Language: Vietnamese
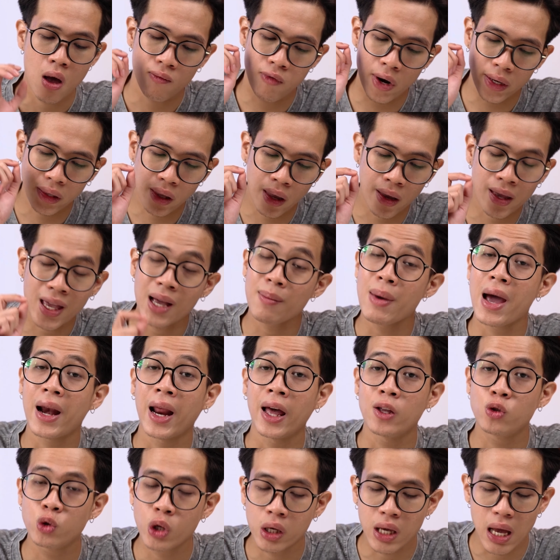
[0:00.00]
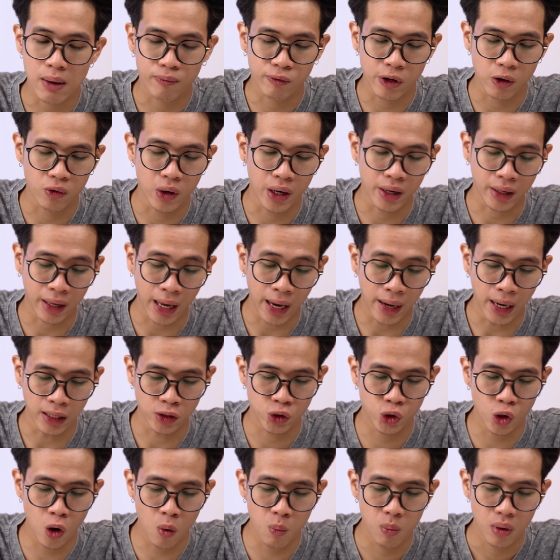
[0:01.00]
Vậy thì các bạn hãy truy cập vào phần cài đặt
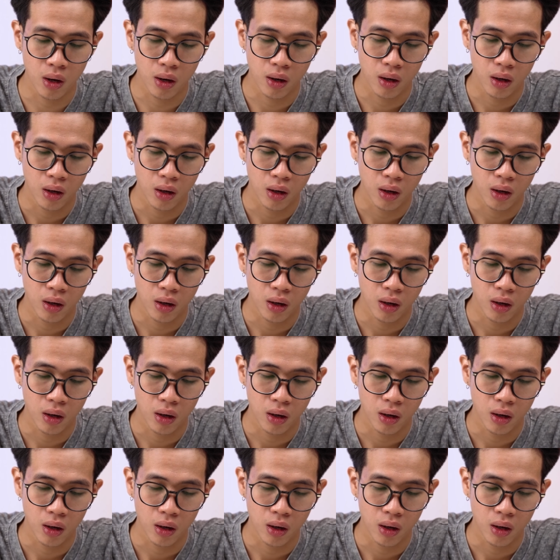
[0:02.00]
chung.